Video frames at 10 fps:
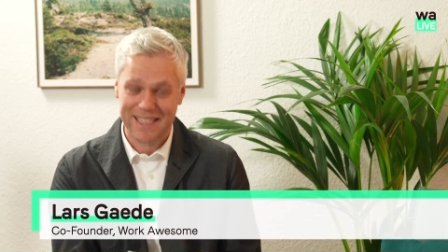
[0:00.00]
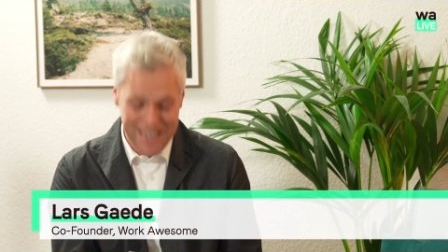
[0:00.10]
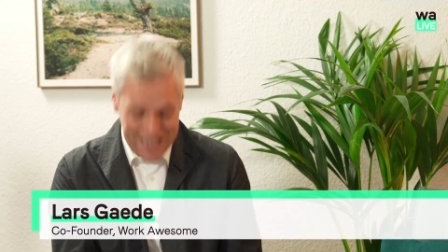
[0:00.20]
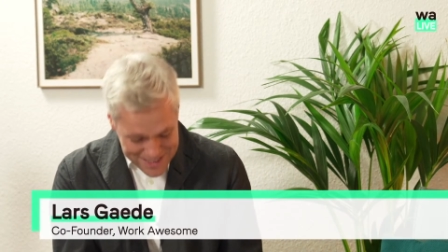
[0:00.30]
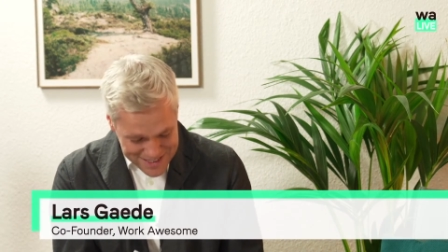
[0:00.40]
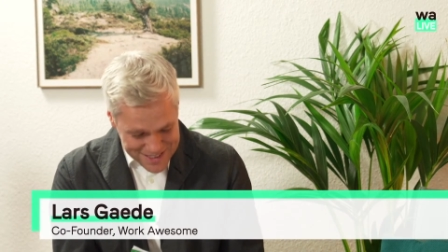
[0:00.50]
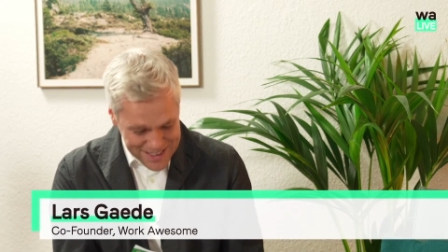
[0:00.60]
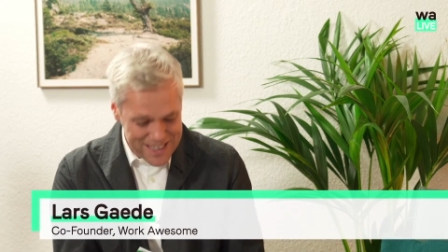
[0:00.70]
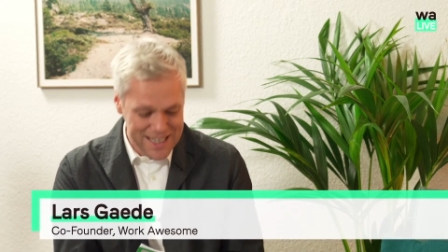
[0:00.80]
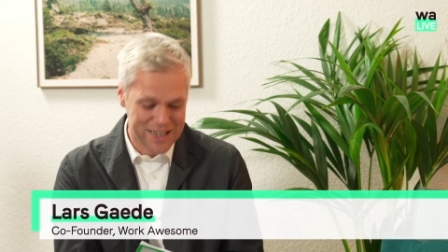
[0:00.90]
Gast.
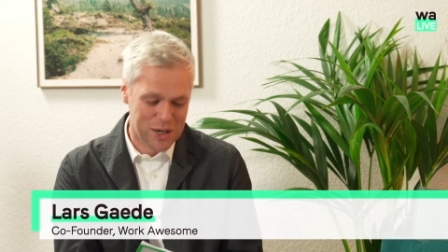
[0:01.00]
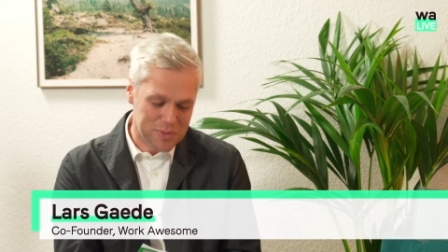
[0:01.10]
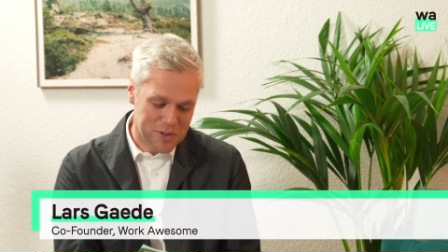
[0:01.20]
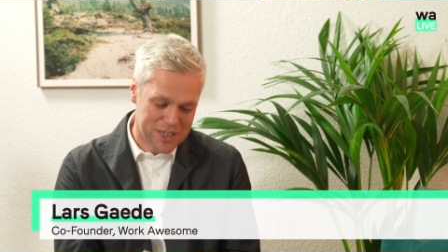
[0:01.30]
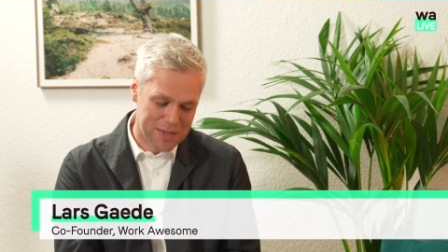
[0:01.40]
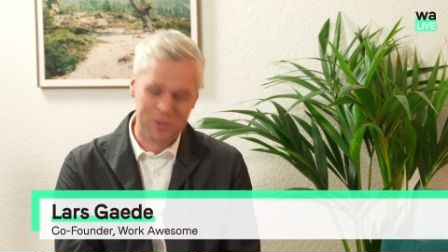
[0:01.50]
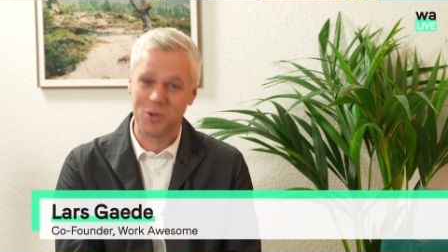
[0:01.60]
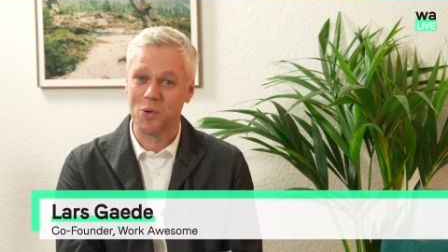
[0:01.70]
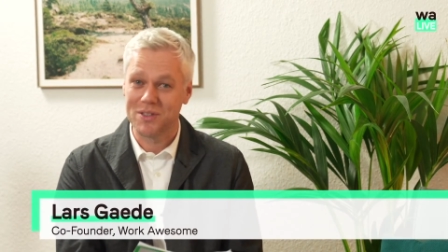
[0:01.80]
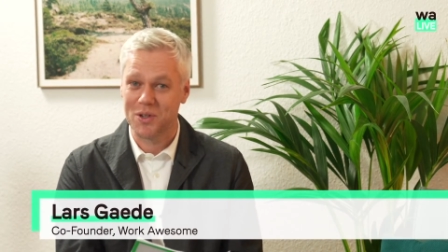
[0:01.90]
Er kommt aus einem
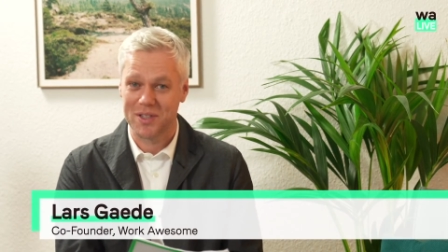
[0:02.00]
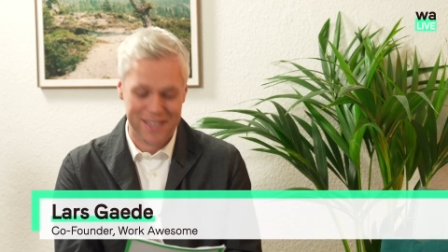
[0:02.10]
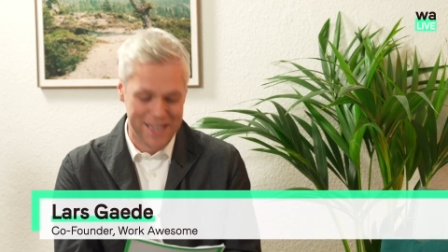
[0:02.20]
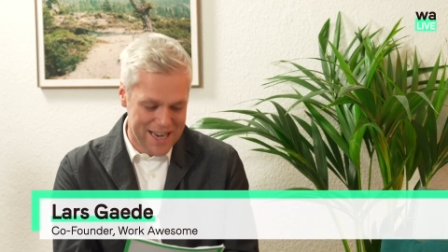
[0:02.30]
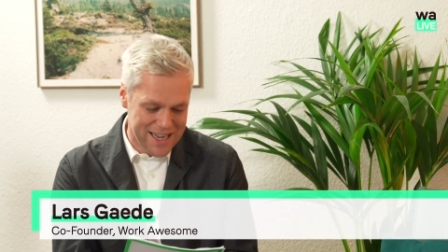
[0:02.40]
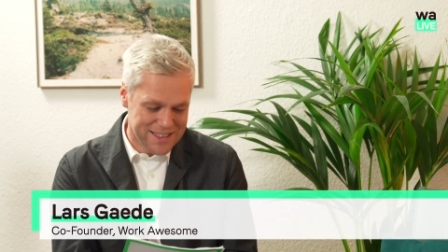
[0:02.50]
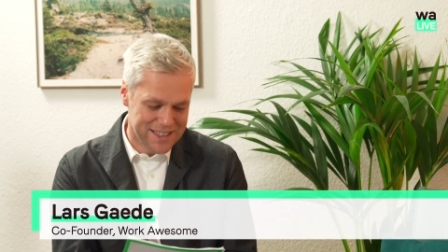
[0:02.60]
großen Konzern.